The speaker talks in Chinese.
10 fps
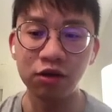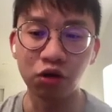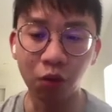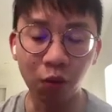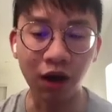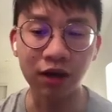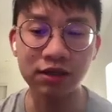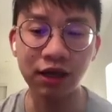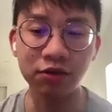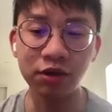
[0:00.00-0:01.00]
有网
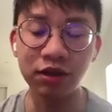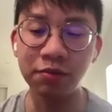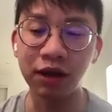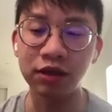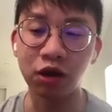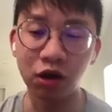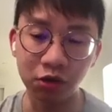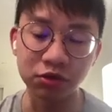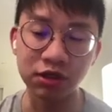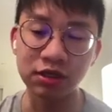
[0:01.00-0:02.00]
站愿意帮你
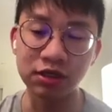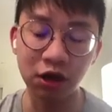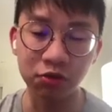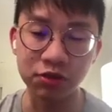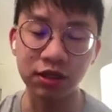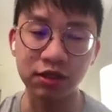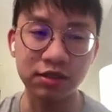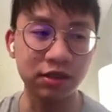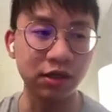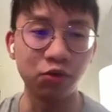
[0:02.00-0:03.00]
host host
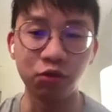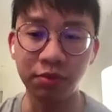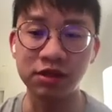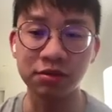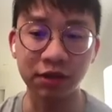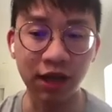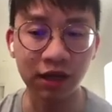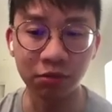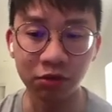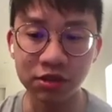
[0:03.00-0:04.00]
四零五 b 这么大
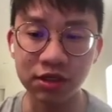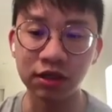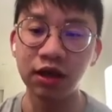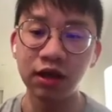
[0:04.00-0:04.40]
的模型，